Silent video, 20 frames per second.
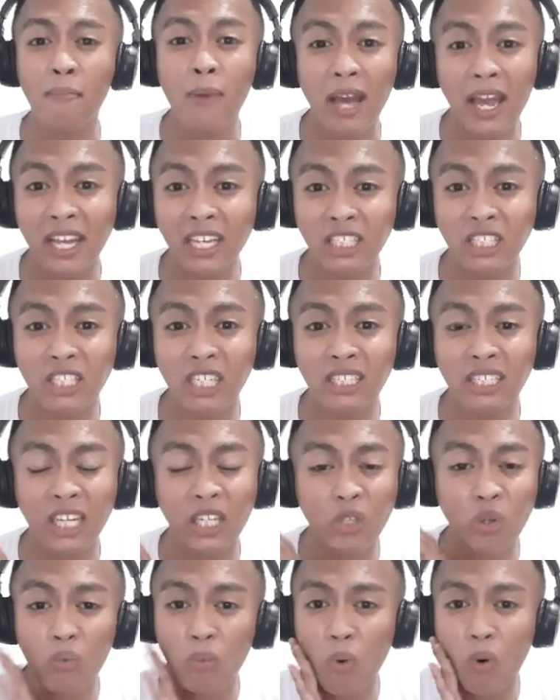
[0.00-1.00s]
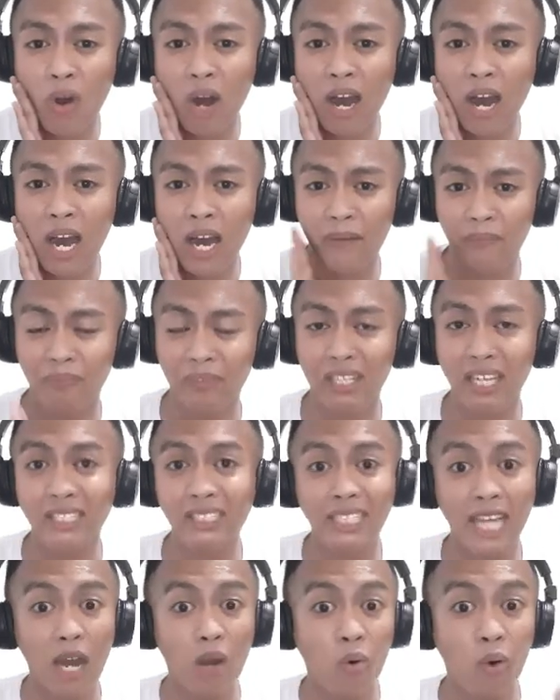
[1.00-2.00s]
pa-aging na inyong mukha.
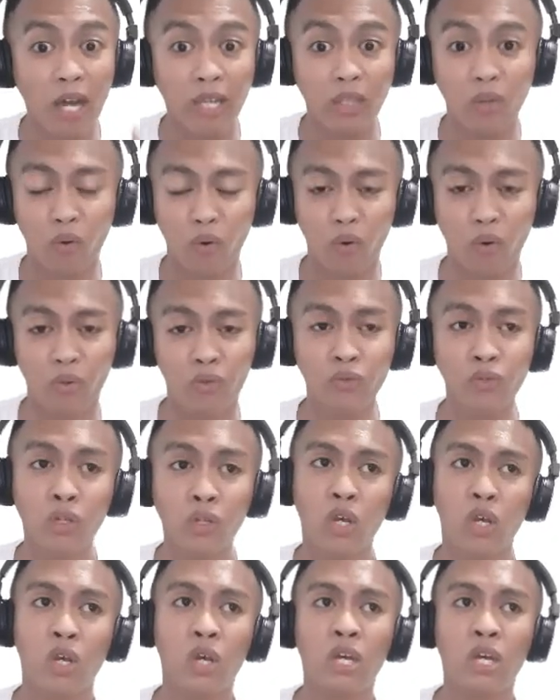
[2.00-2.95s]
Kasi ako nga noon,